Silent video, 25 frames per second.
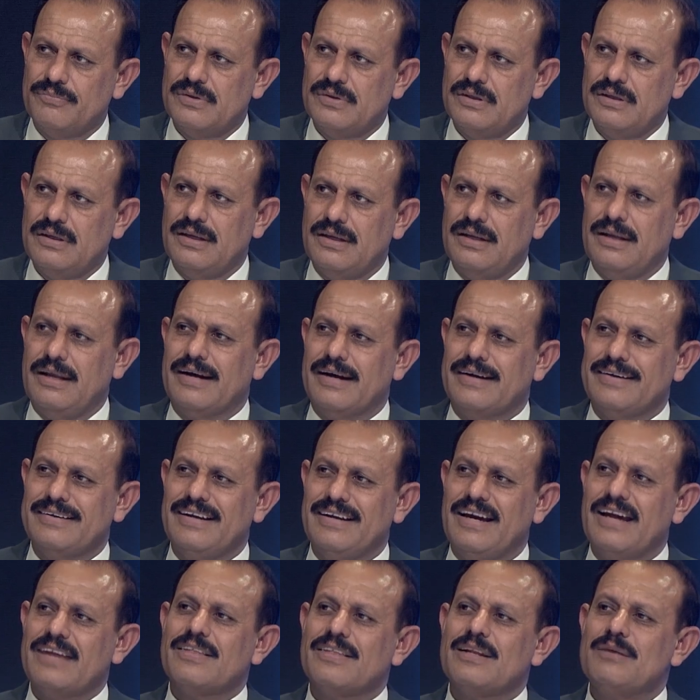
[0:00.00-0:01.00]
لكن
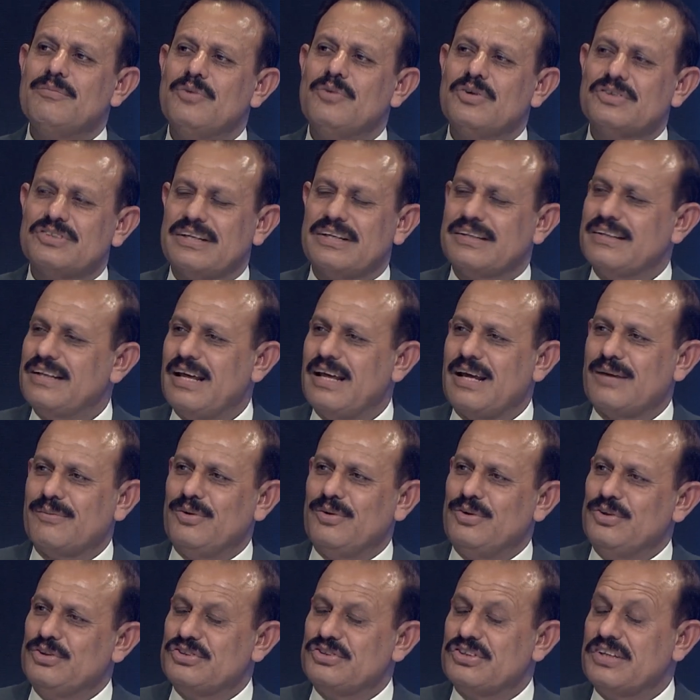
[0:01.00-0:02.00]
ايضا موازنه ال
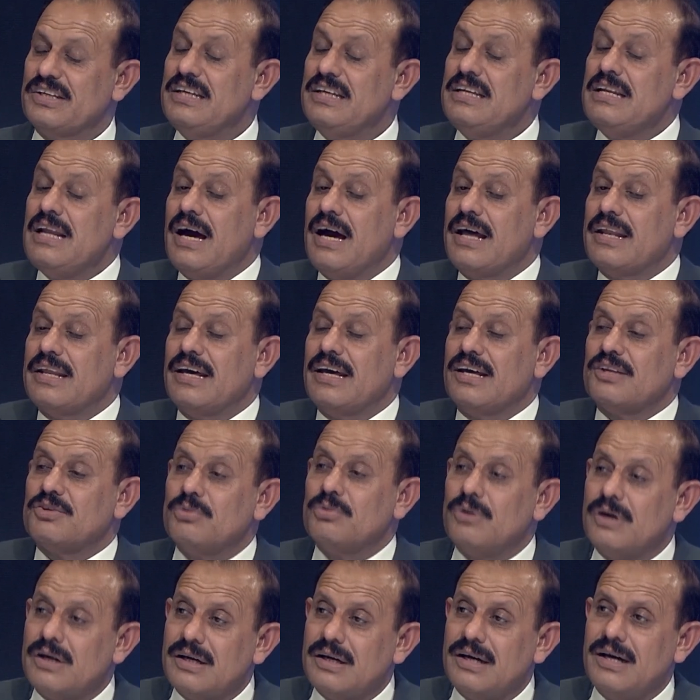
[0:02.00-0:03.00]
24 انا
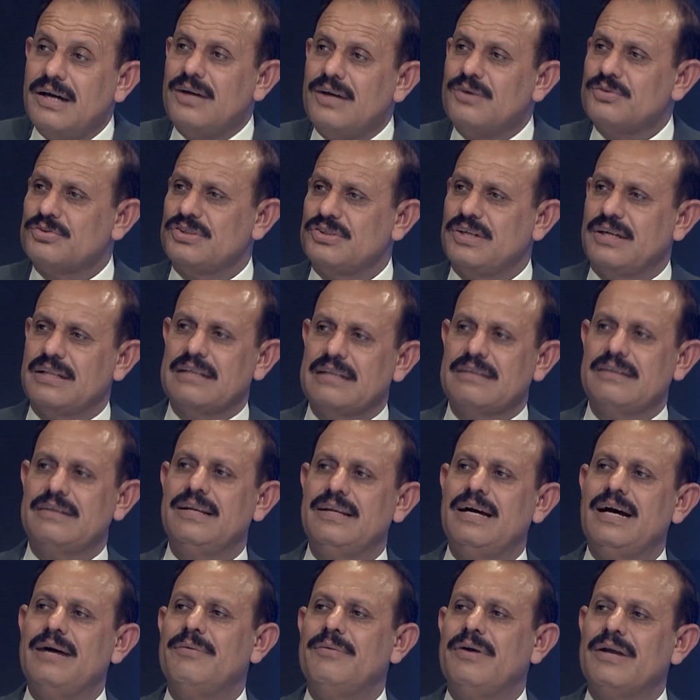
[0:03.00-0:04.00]
اتوقع وسياده
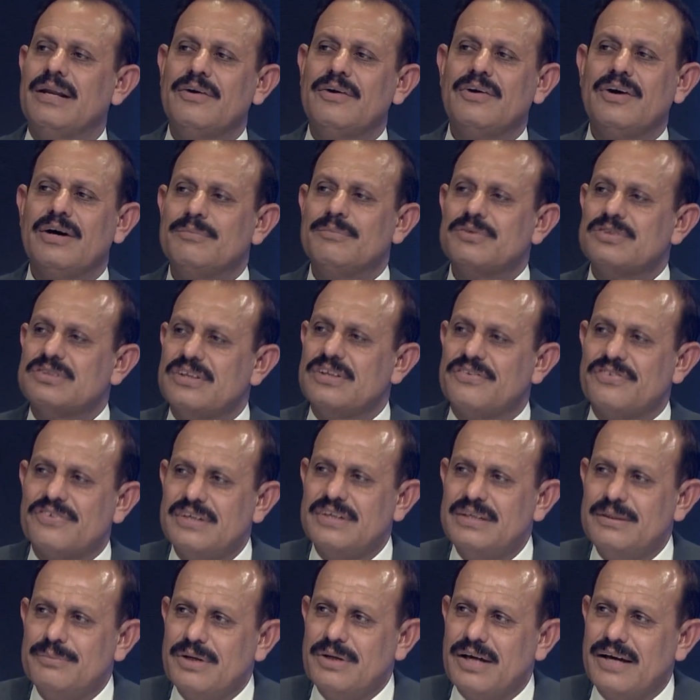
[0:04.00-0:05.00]
النائب انا وياه متفقين
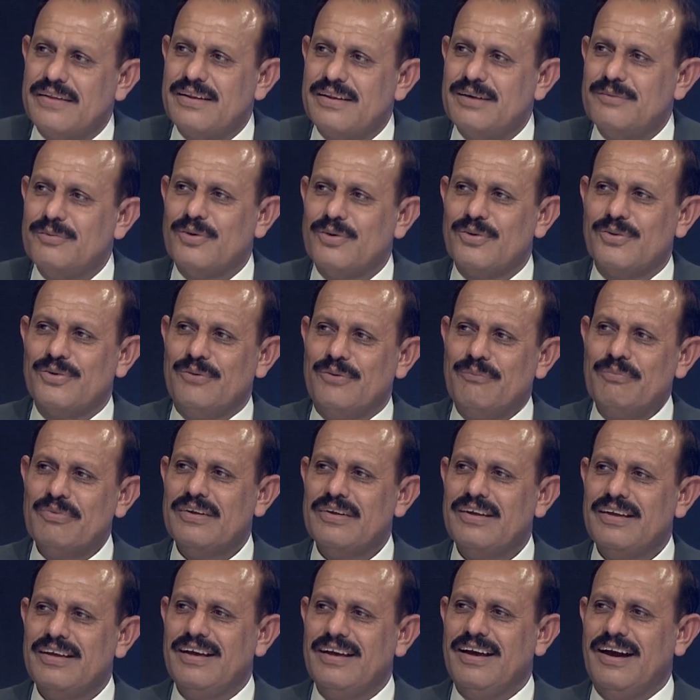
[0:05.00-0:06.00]
بهذا الموضوع
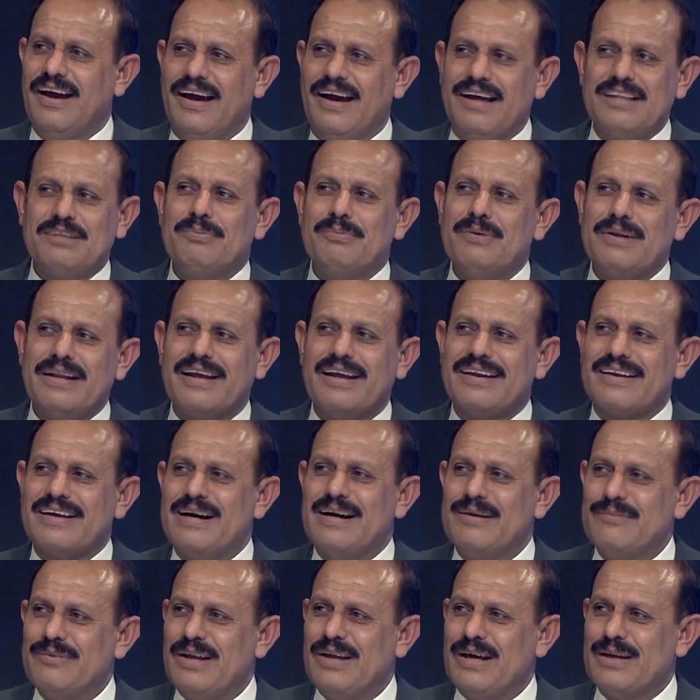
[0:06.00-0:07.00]
حتما ارقام
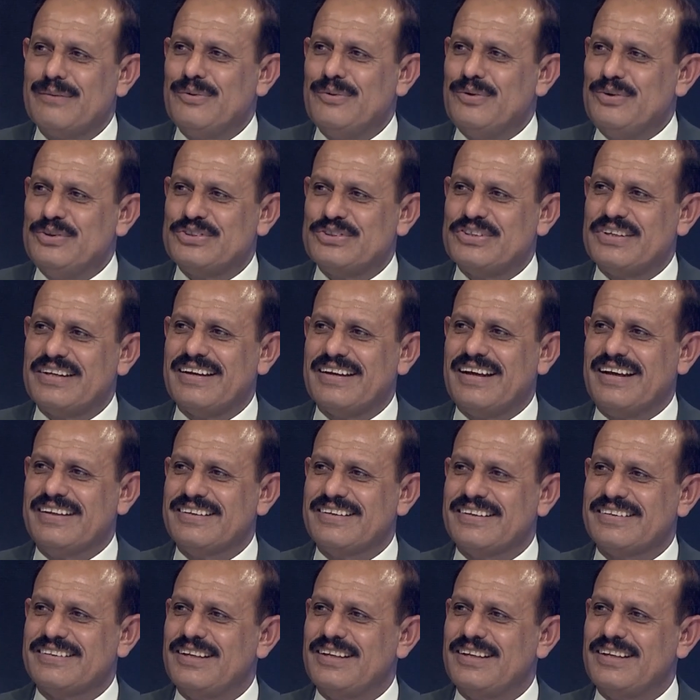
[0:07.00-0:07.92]
ال 24 راح تختلف